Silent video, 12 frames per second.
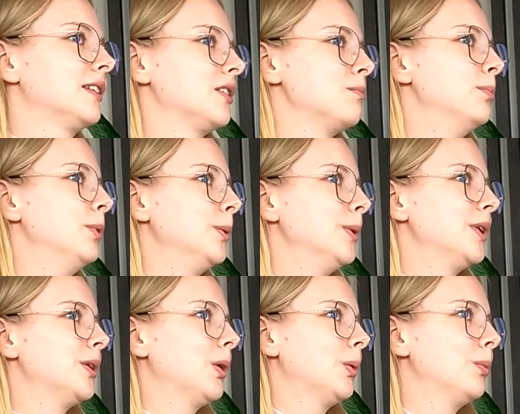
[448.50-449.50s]

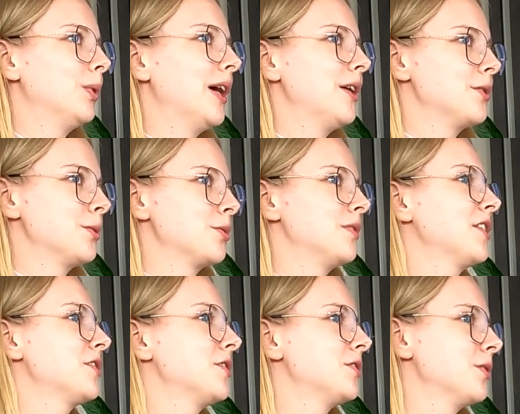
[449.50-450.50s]
Były to bodajże już
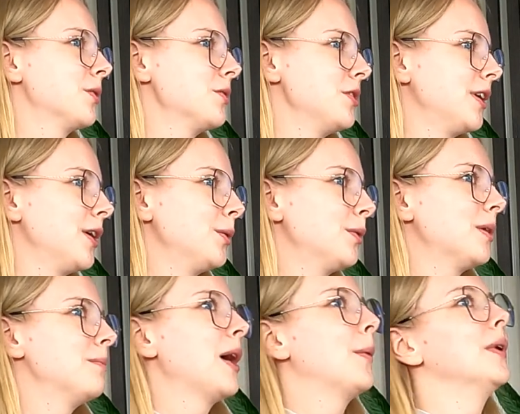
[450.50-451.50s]
dwa czy trzy roczniki,
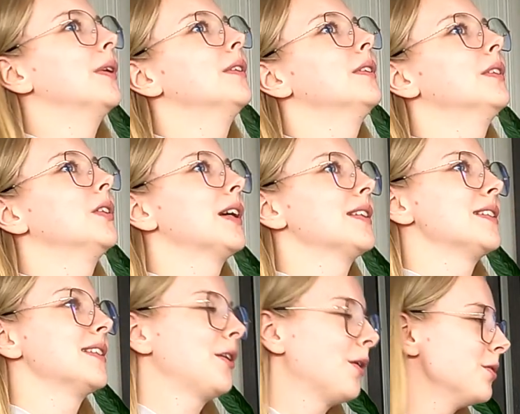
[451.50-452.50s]
które miały
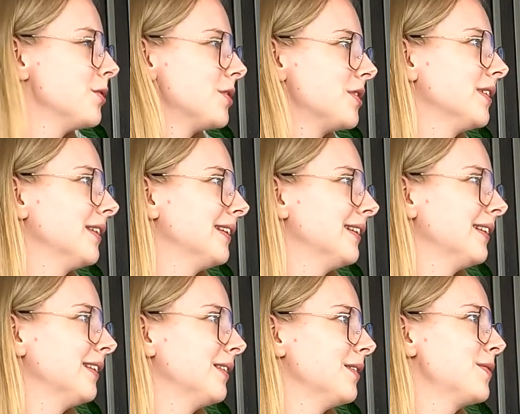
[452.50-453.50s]
okazję zakończyć
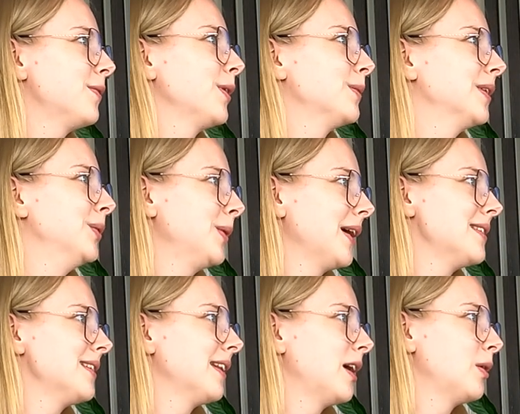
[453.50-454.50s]
swoją
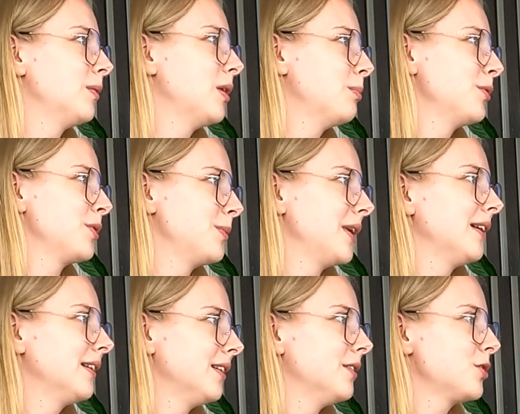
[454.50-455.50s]
edukację na, na
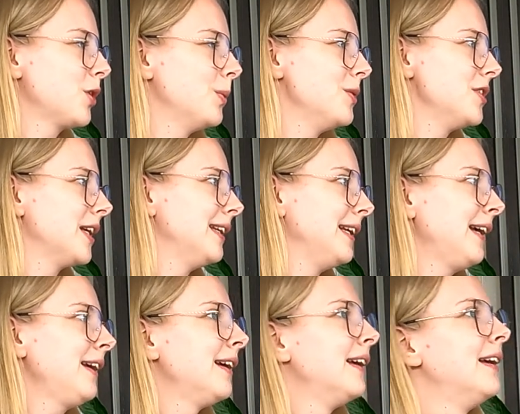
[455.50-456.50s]
poziomie szkoły
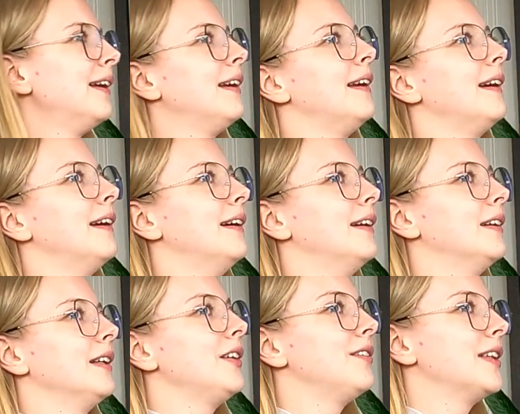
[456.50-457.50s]
średniej.
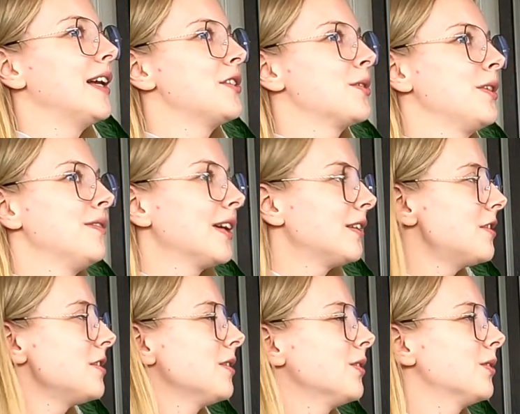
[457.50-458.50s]
E, I widać, że oni
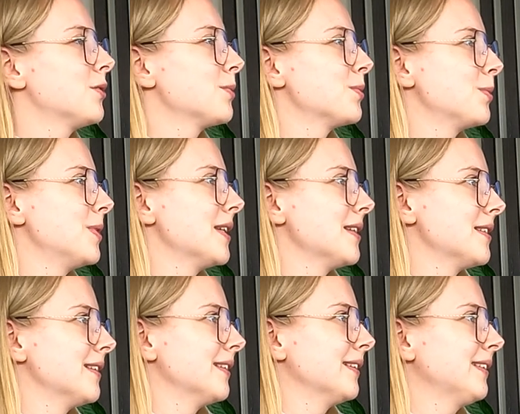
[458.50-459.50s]
faktycznie odnoszą
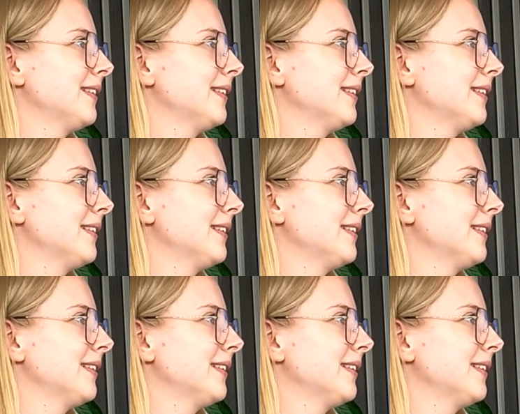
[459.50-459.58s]
sukcesy